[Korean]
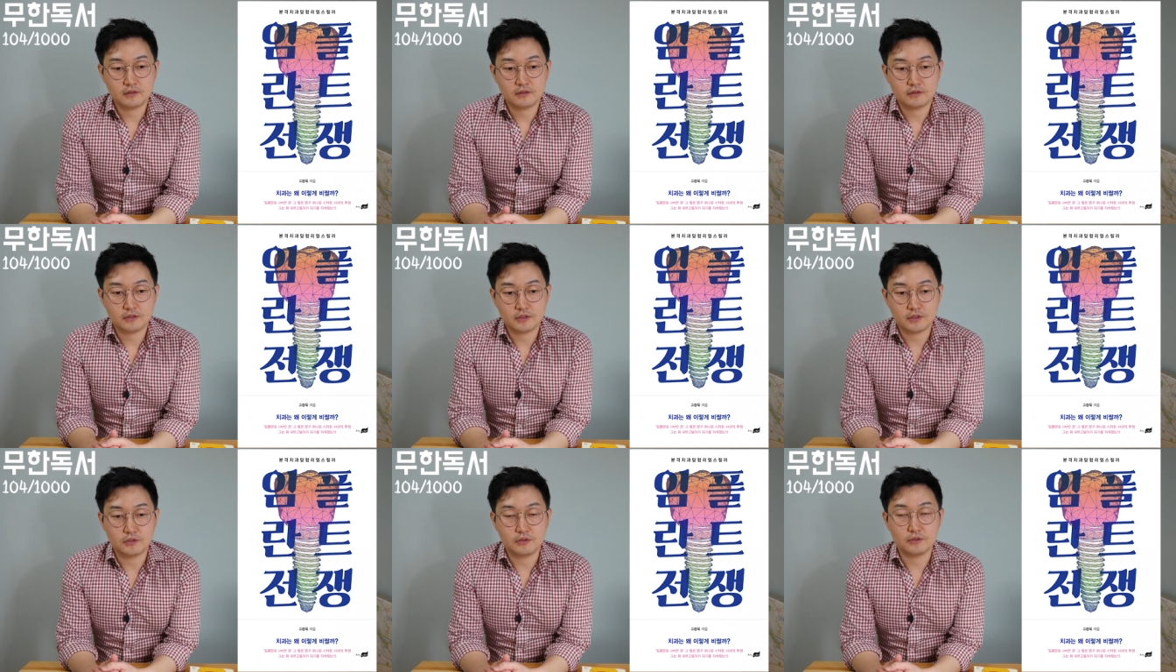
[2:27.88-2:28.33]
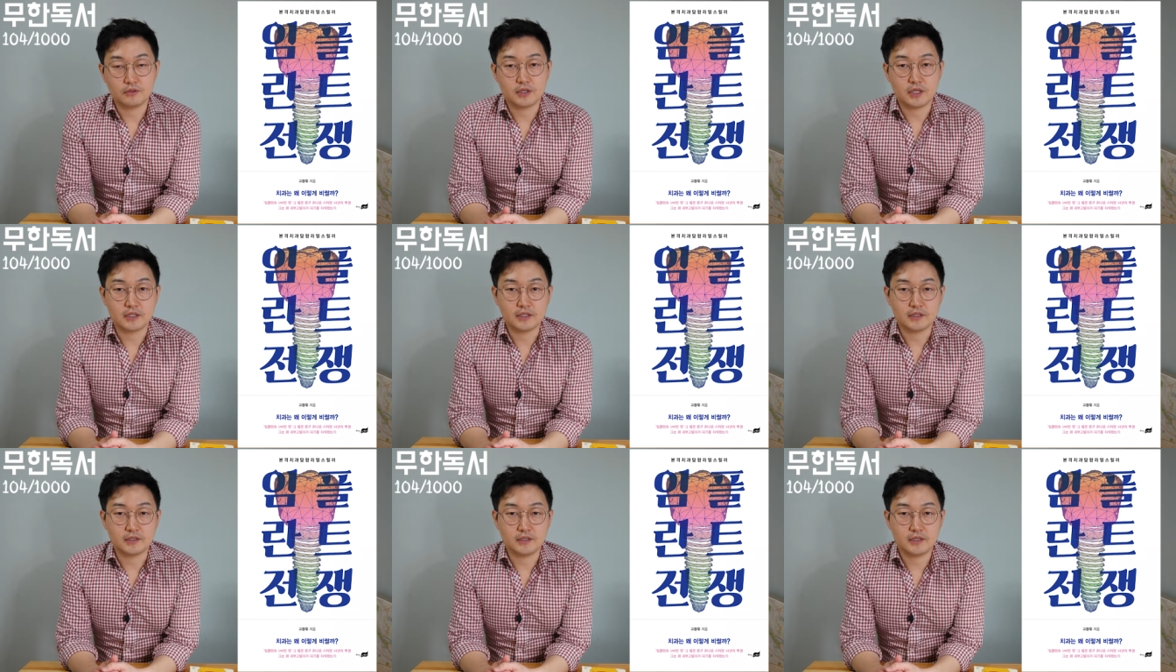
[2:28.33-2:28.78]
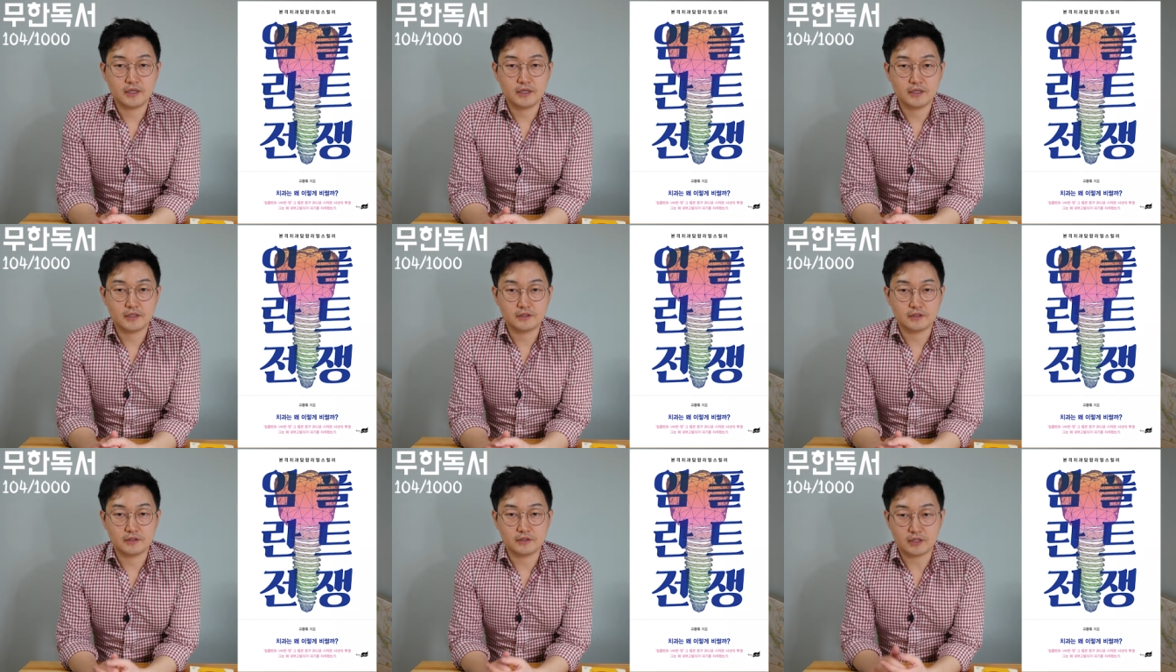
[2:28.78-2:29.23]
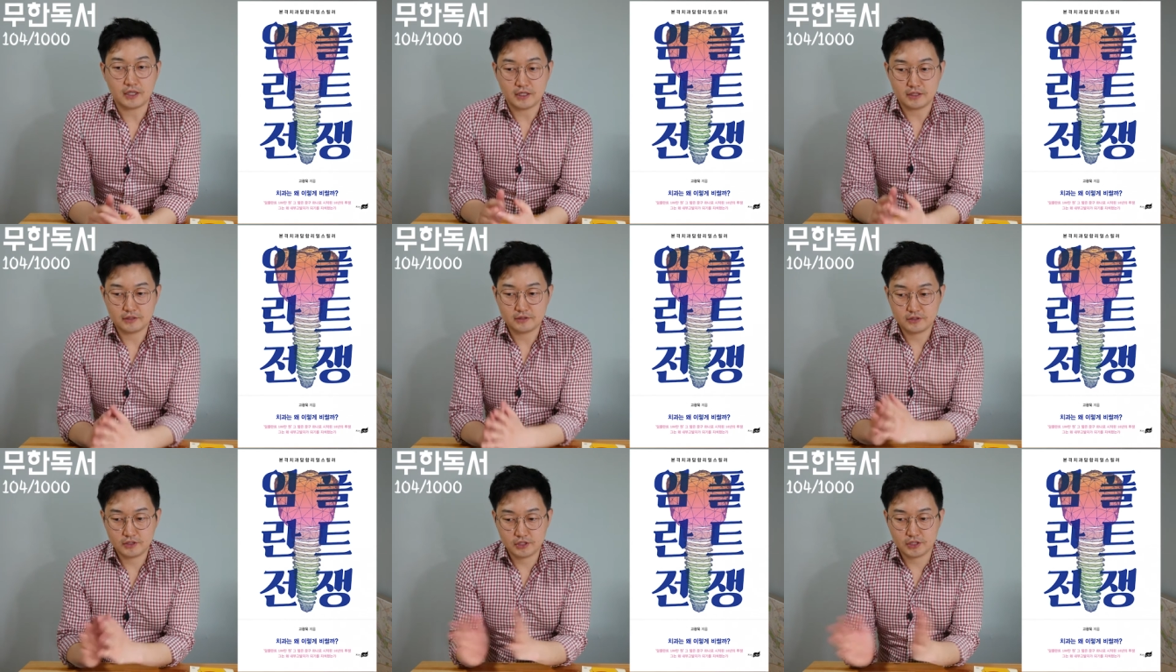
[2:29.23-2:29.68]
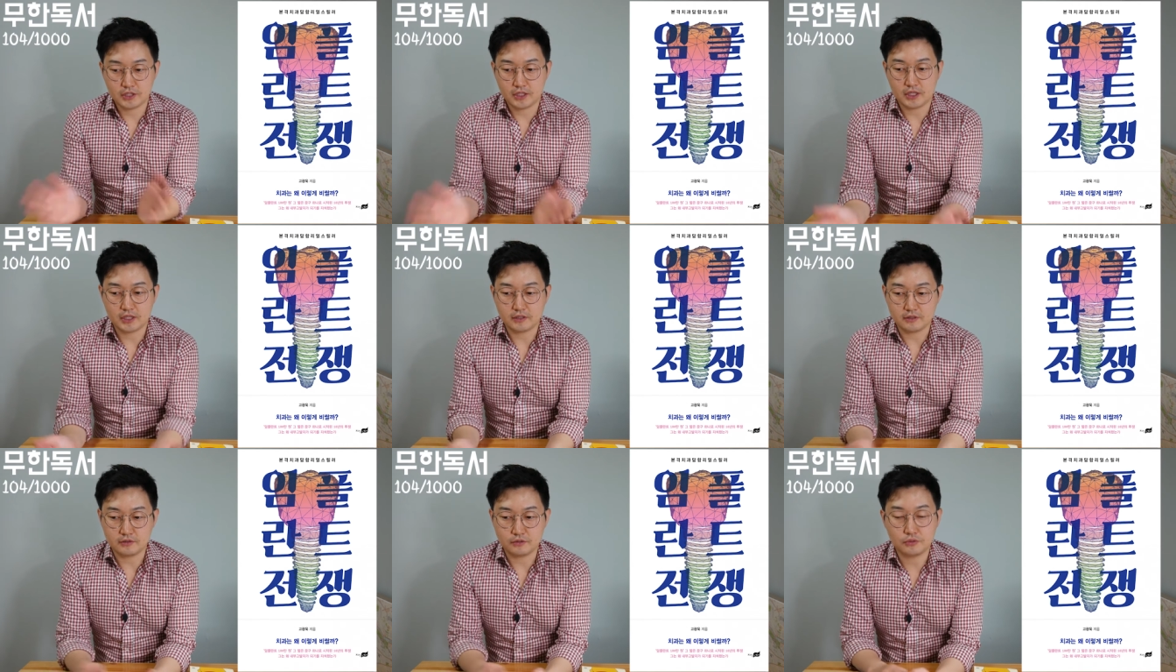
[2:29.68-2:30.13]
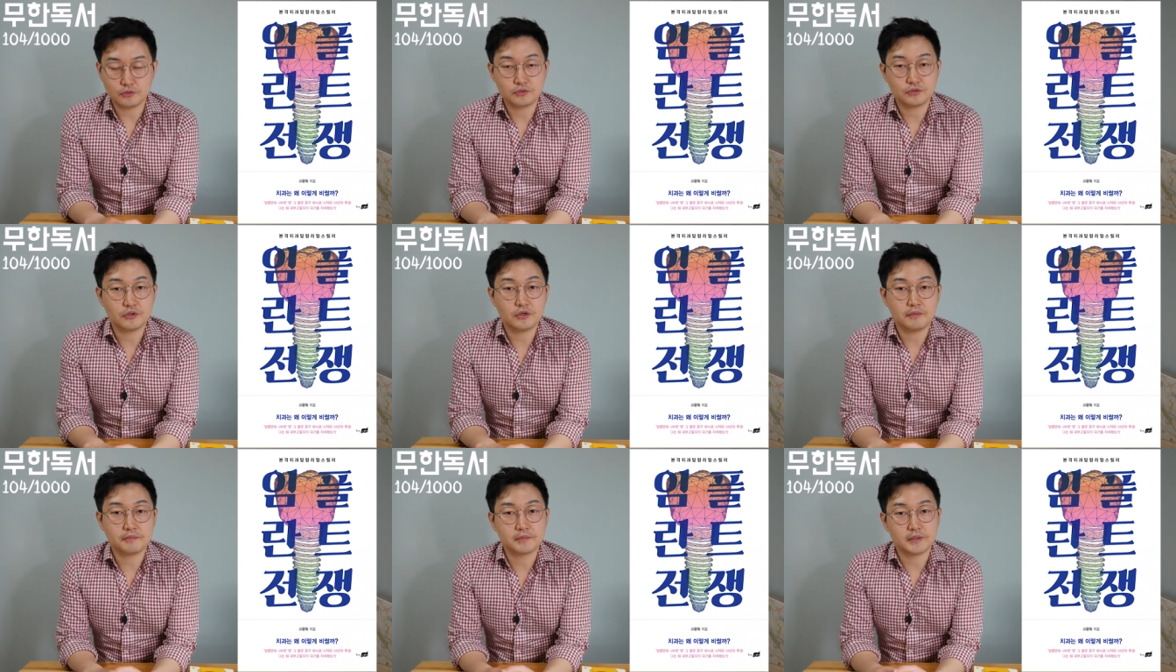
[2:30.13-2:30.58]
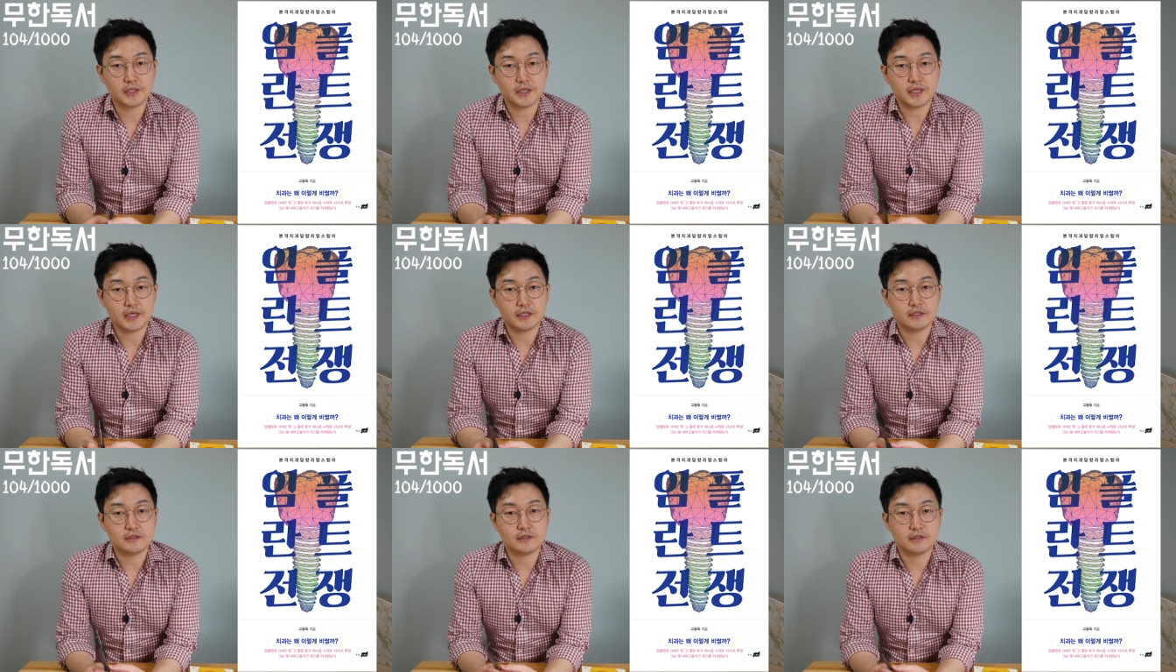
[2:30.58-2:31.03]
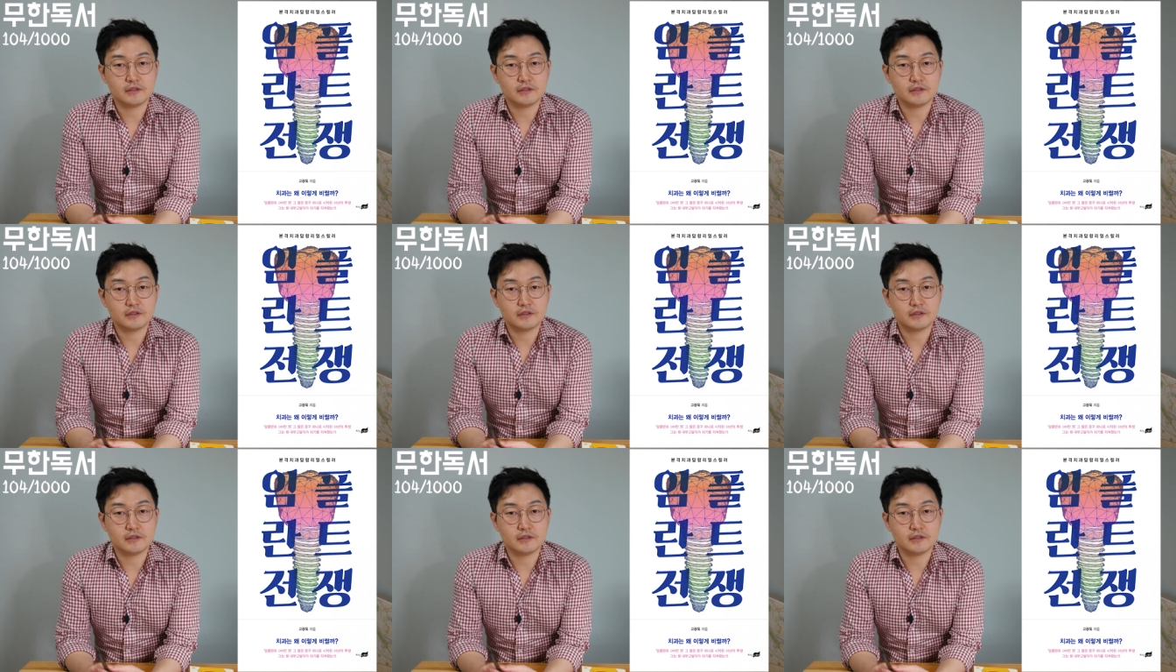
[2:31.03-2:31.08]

진료를 하는데 이제 다른 치과 그 동종업계